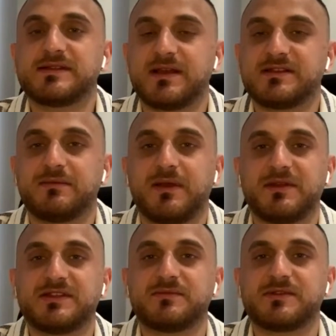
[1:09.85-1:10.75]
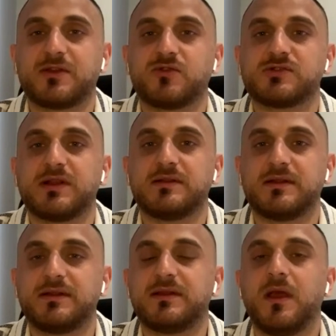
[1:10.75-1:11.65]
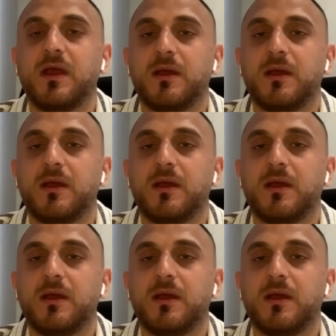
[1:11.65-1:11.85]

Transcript: Sadece Mehmet Şimşek özelinde değil,